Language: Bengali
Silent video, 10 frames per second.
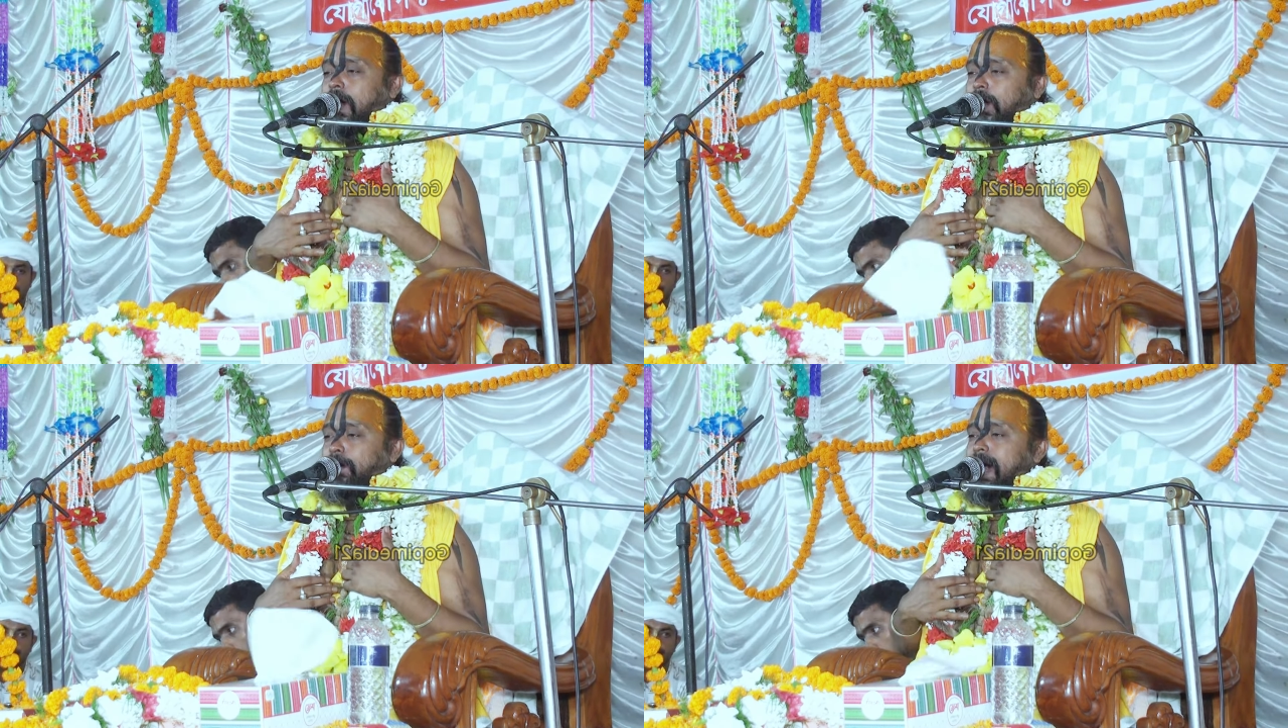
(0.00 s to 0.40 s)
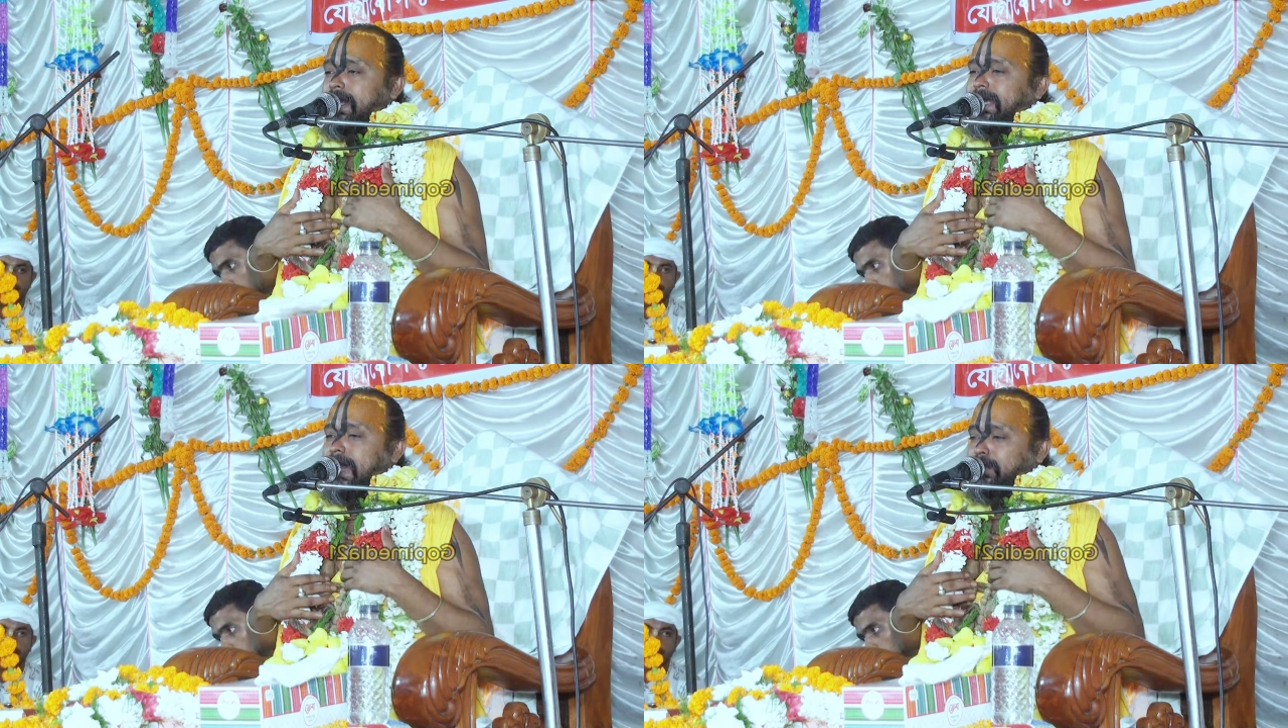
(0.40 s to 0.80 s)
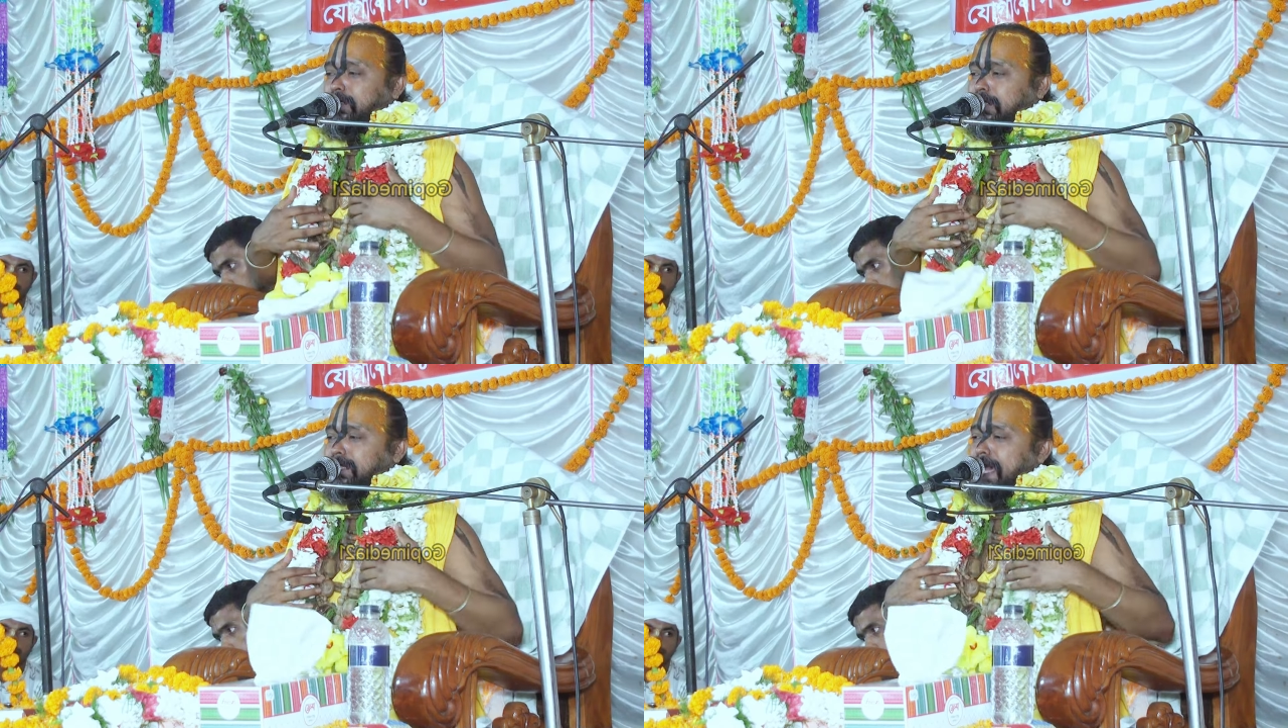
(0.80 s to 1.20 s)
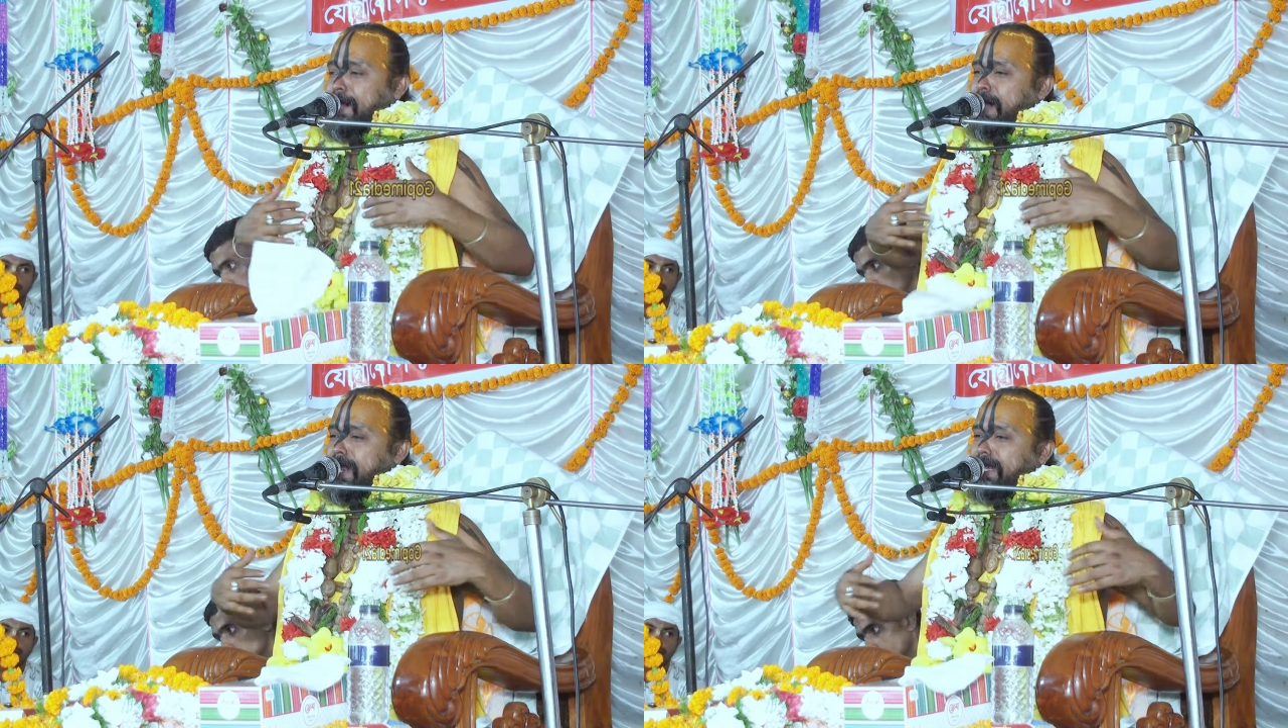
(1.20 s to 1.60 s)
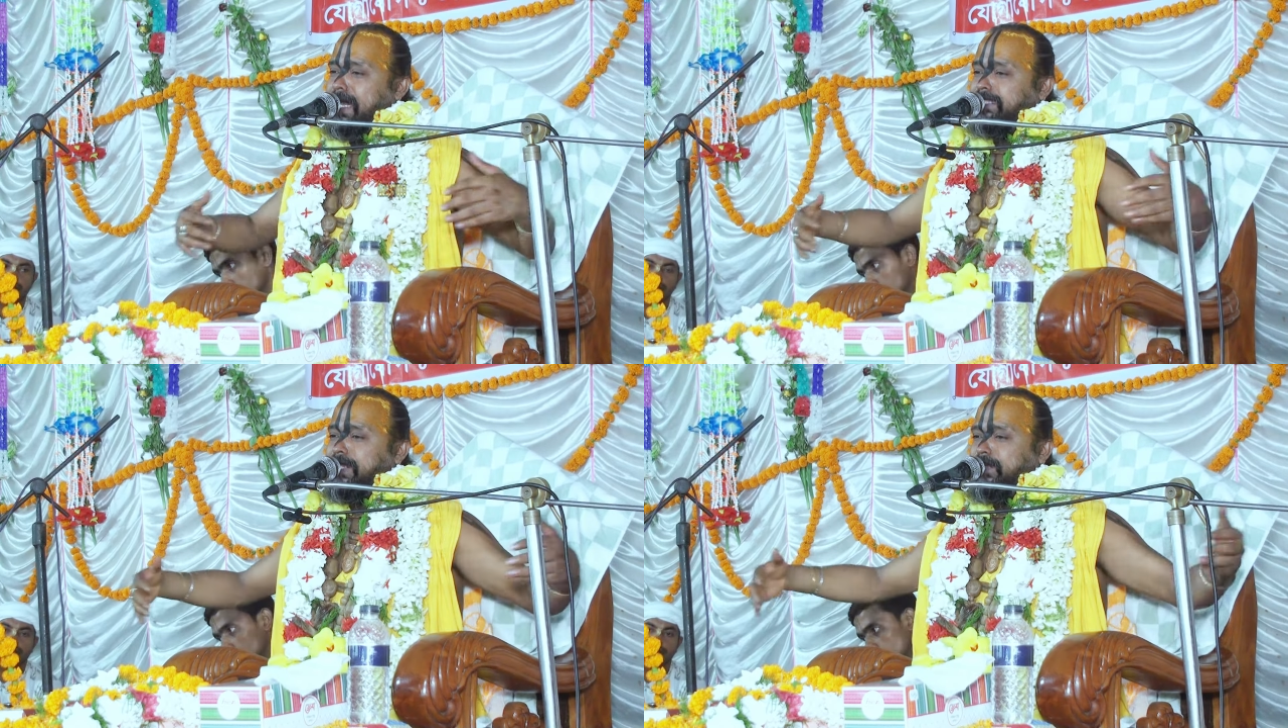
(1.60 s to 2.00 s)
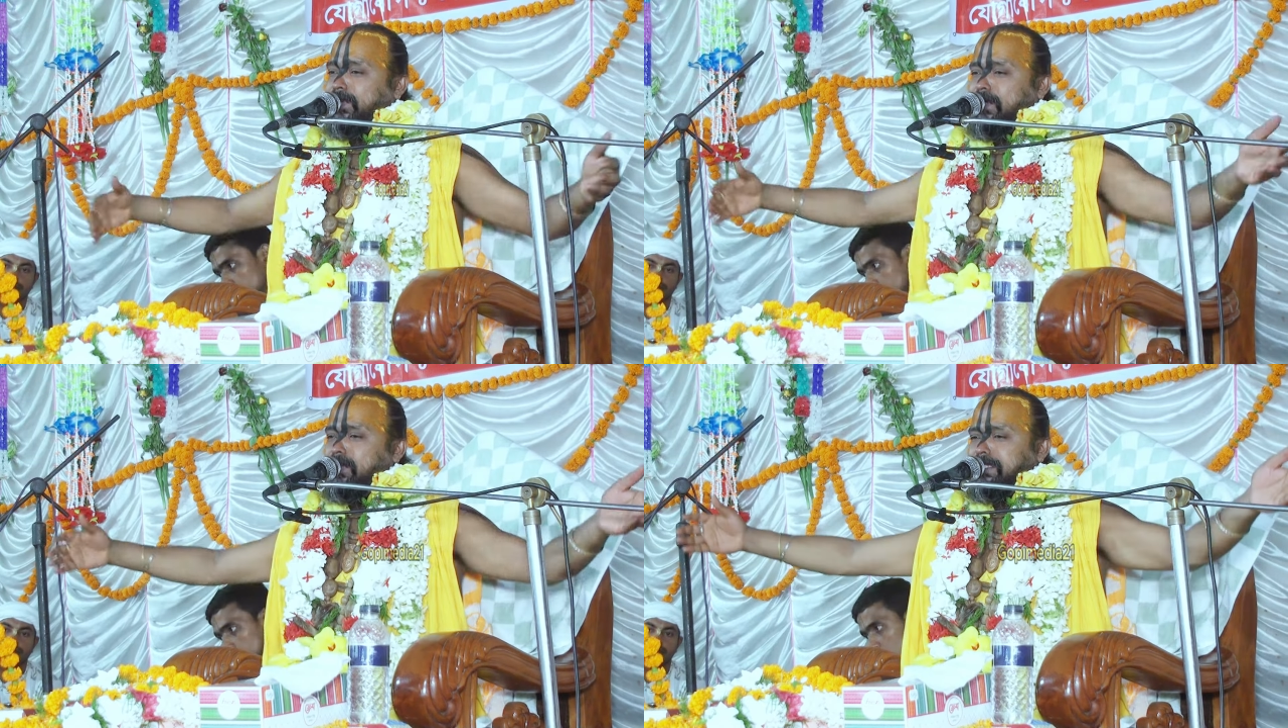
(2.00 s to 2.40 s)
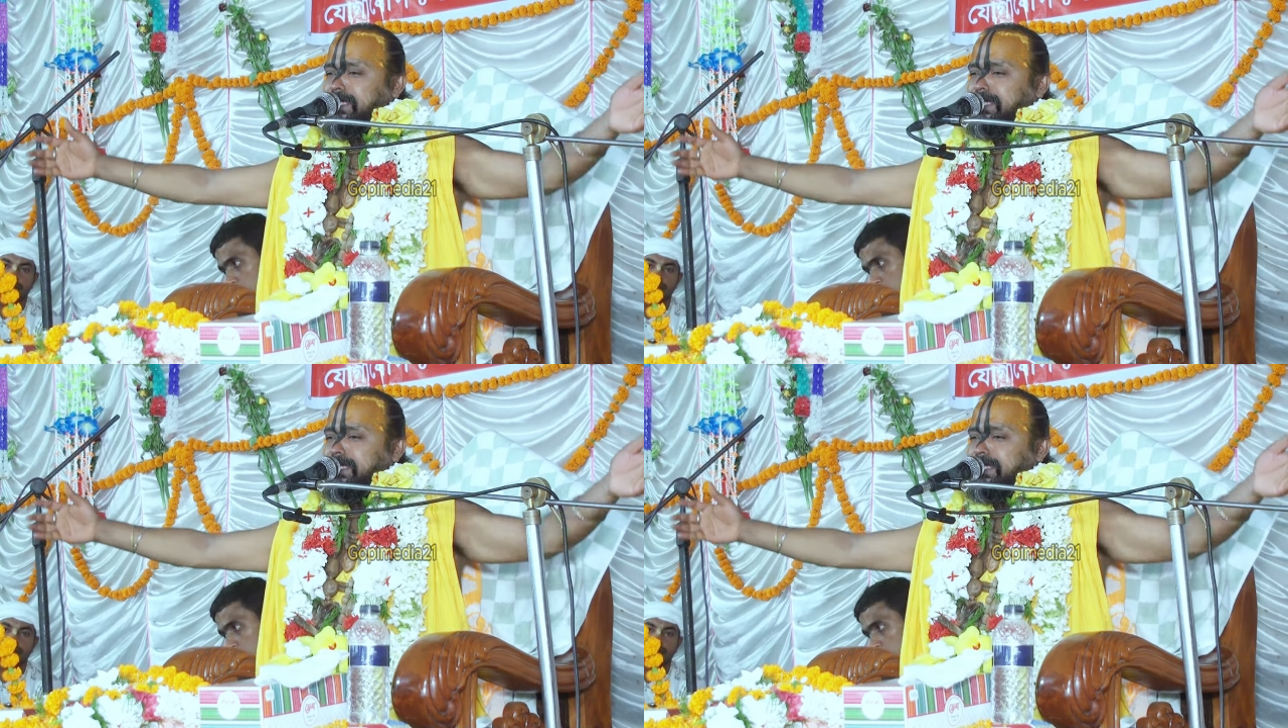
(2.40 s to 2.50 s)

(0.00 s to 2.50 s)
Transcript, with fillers: ভগবান কেউ যদি আমার কাছে কোনো